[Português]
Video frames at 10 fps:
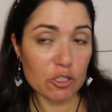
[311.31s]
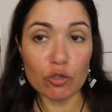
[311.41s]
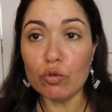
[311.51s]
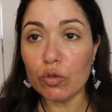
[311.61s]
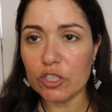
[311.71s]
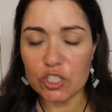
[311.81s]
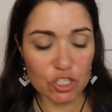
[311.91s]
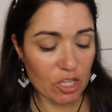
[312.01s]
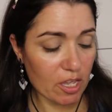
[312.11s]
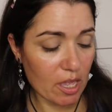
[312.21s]
que eu nunca
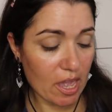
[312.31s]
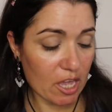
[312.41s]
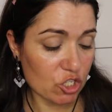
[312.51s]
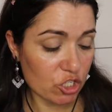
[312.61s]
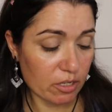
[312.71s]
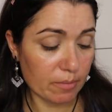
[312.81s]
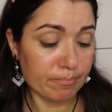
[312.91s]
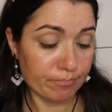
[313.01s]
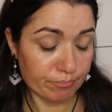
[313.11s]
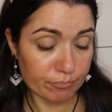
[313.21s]
testei esta
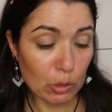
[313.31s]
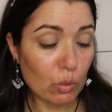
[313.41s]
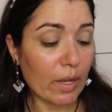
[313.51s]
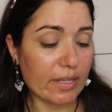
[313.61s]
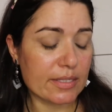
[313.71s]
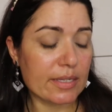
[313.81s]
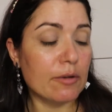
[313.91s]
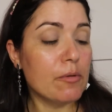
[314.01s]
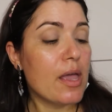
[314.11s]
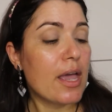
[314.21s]

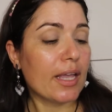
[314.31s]
coleção,